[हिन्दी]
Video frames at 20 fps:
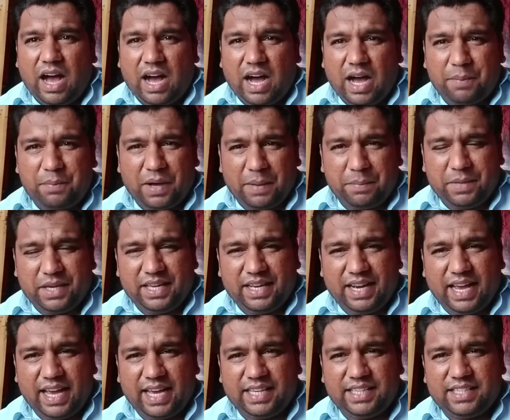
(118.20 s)
आप
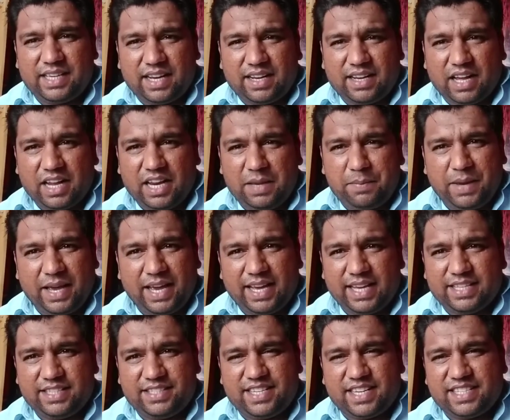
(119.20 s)
अमीर हैं या गरीब
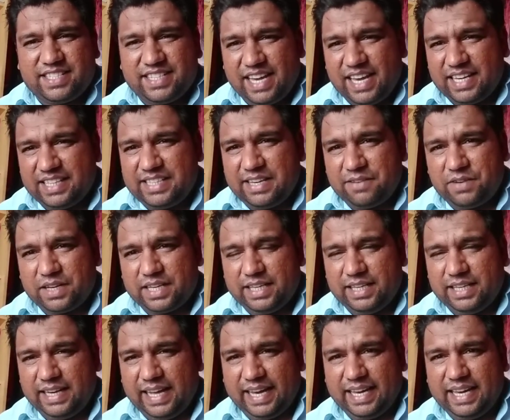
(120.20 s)
हैं जज हैं या
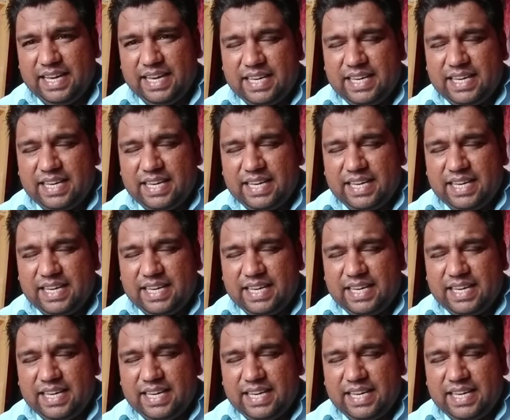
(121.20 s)
वकील हैं